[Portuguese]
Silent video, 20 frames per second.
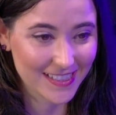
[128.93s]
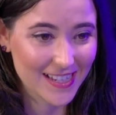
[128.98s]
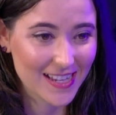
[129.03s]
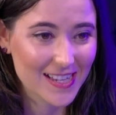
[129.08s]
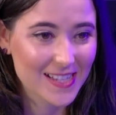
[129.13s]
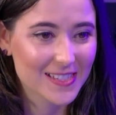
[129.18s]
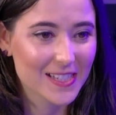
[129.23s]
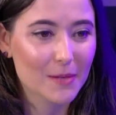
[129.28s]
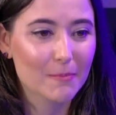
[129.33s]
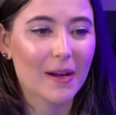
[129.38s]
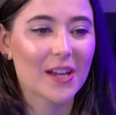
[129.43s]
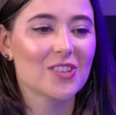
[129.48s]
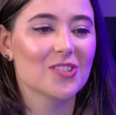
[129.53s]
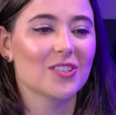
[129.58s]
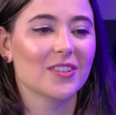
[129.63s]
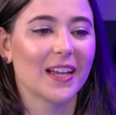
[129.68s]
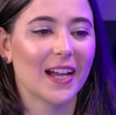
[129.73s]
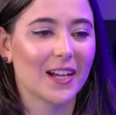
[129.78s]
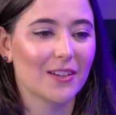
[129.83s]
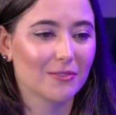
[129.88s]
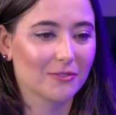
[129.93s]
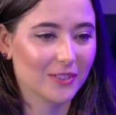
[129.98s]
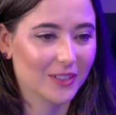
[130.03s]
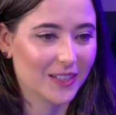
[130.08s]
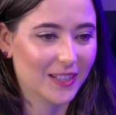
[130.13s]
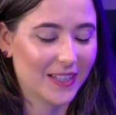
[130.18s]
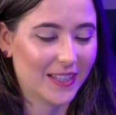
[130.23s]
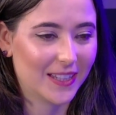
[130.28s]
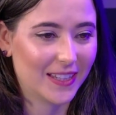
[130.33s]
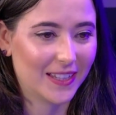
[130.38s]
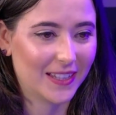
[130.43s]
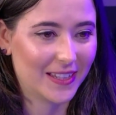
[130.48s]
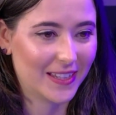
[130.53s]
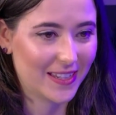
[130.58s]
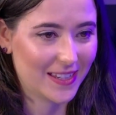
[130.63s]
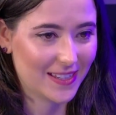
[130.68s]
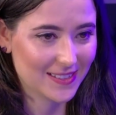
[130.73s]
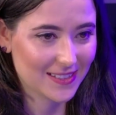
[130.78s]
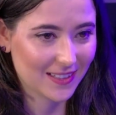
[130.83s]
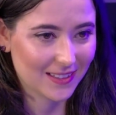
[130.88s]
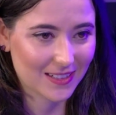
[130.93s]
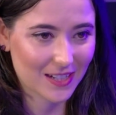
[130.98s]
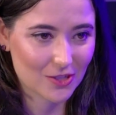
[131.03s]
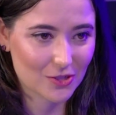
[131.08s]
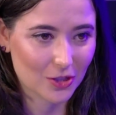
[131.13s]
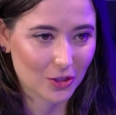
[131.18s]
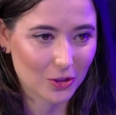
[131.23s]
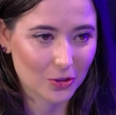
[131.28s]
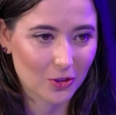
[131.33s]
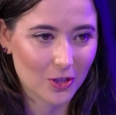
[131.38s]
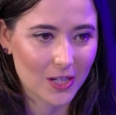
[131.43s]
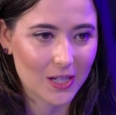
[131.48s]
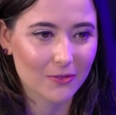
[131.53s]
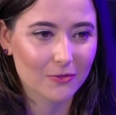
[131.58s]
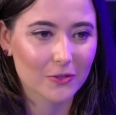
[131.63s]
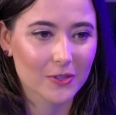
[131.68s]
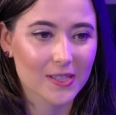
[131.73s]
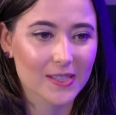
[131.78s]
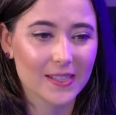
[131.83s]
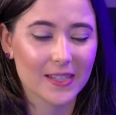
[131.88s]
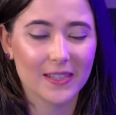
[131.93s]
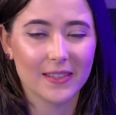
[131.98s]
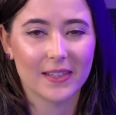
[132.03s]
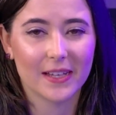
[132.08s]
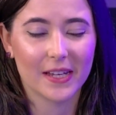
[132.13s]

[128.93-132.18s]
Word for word: Você imaginava é, essa trajetória? Você, na Não.